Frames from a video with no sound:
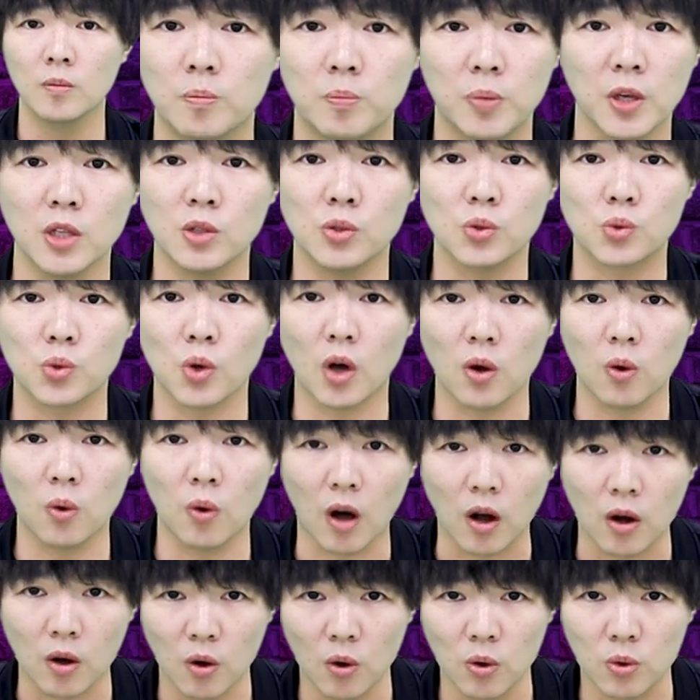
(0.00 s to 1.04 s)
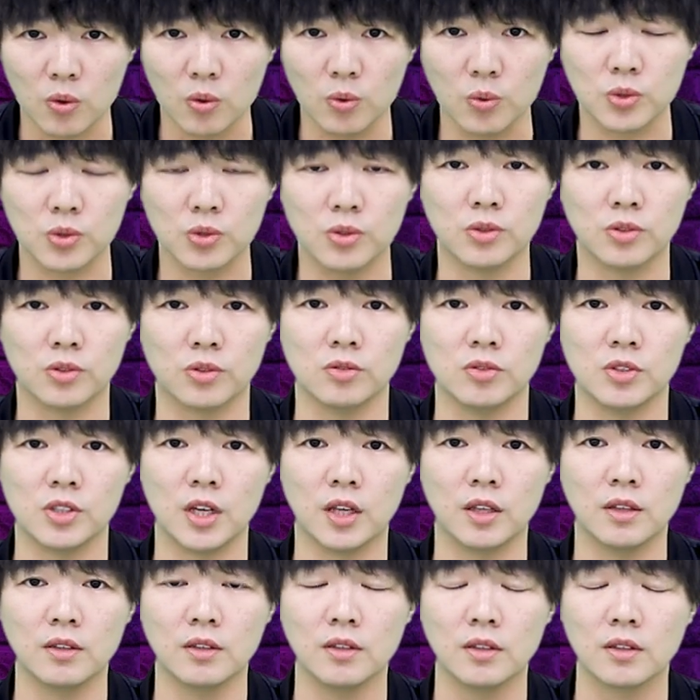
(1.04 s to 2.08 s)
变装皇后故事时
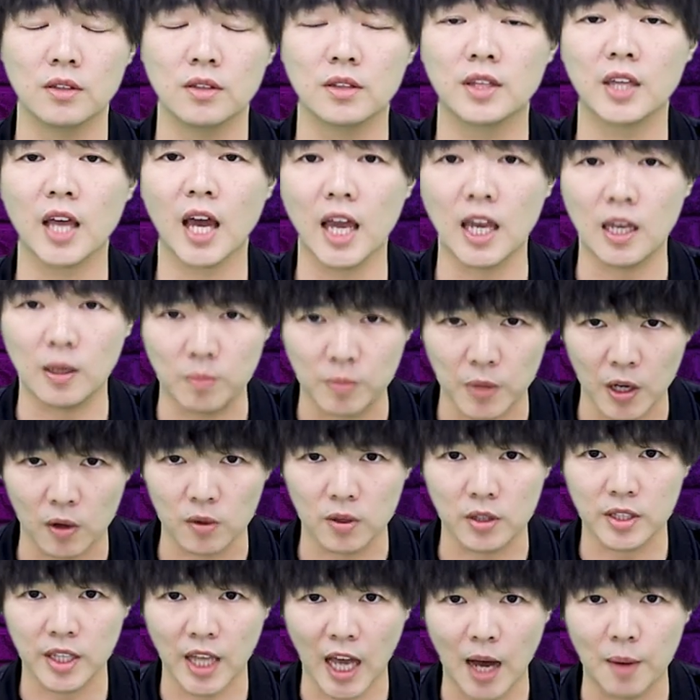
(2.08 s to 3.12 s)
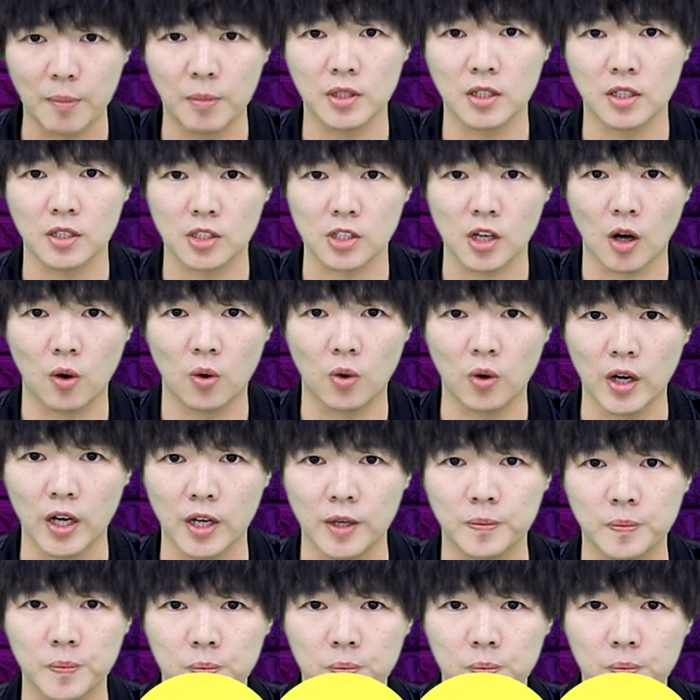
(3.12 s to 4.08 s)
间代表了他们的教会。